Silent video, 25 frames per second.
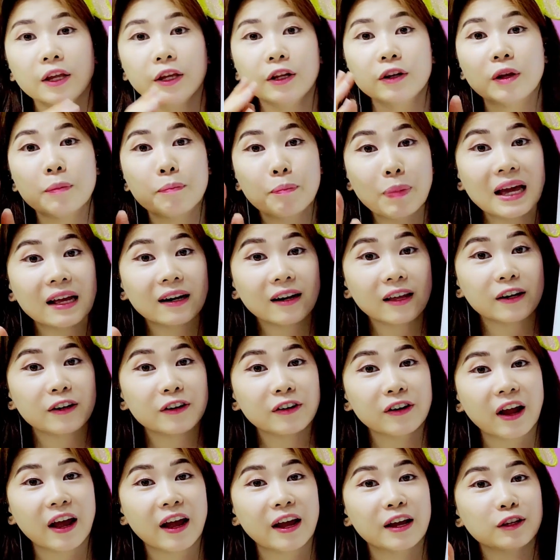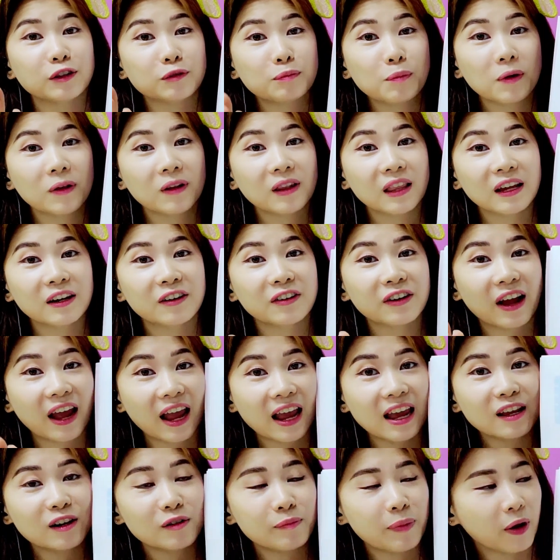이렇게 big letter A, small letter
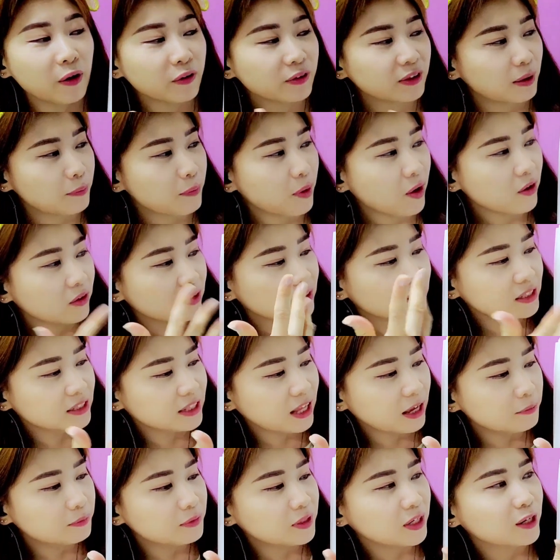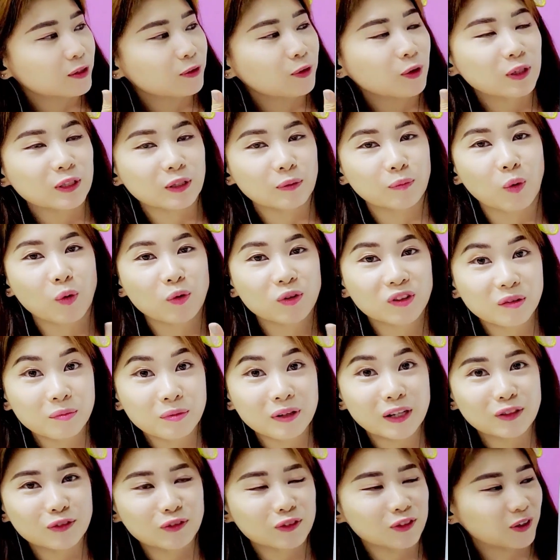A를 배웠다면 그 다음 장에서 이제
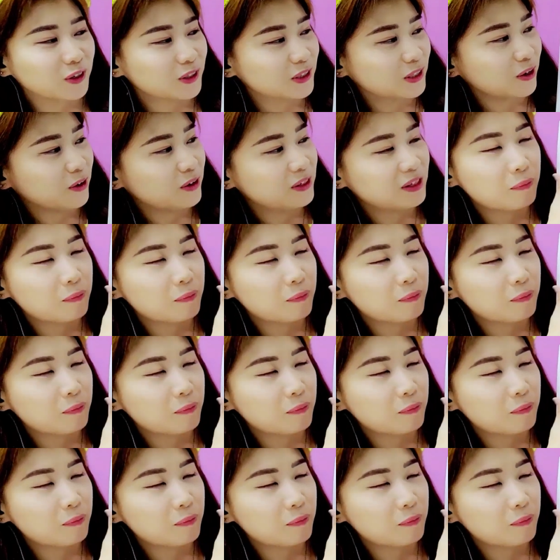복습을 해주는 거죠.